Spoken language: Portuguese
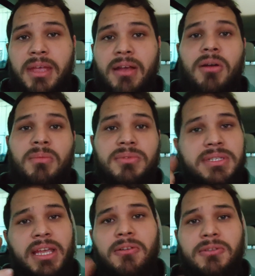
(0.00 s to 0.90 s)
né, como
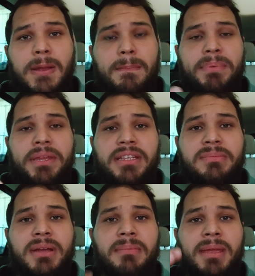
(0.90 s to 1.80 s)
Celta,
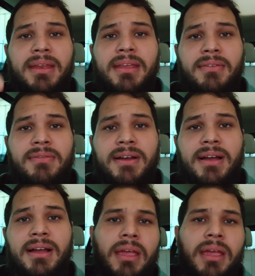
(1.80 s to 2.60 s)
Prisma, Meriva,